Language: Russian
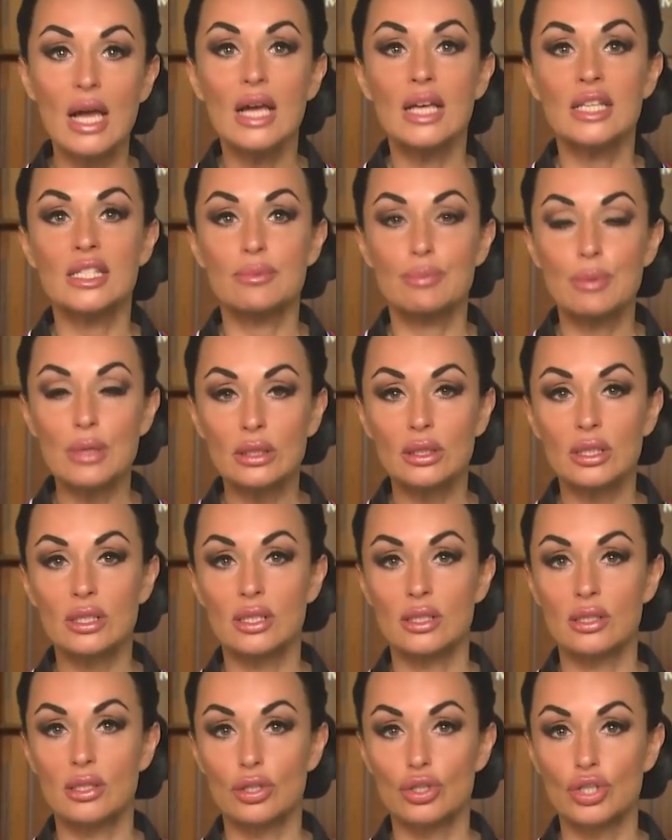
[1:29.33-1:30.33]

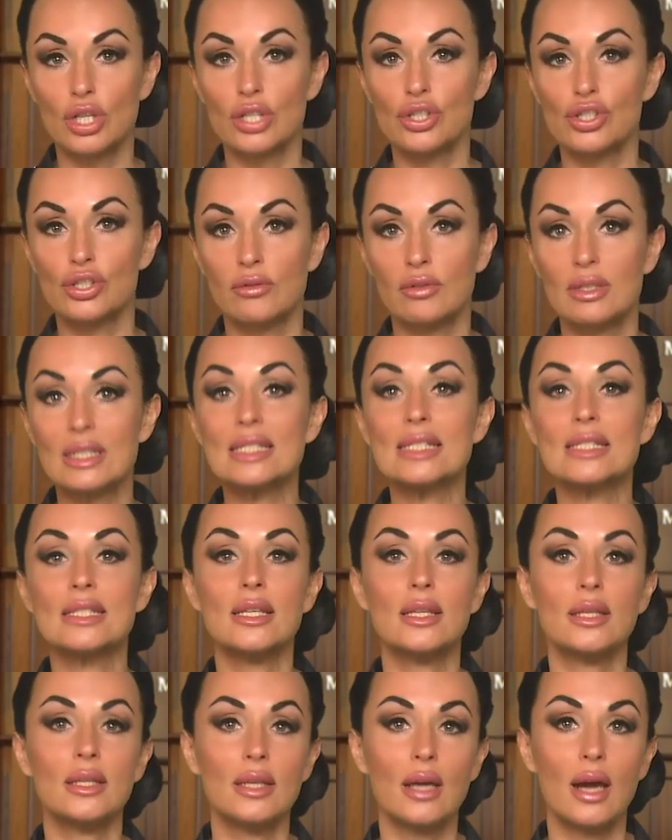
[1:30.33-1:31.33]
спиртосодержащего
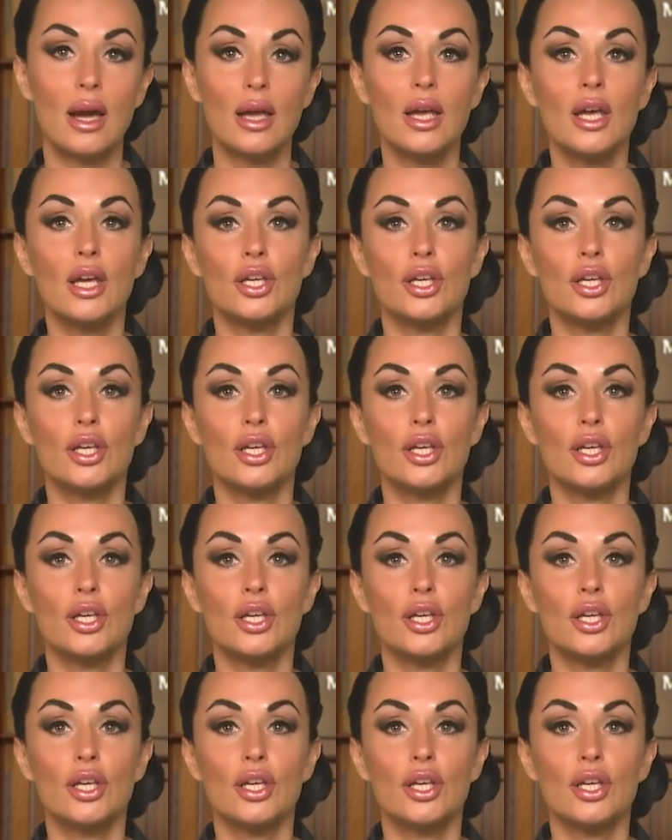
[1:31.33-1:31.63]
сырья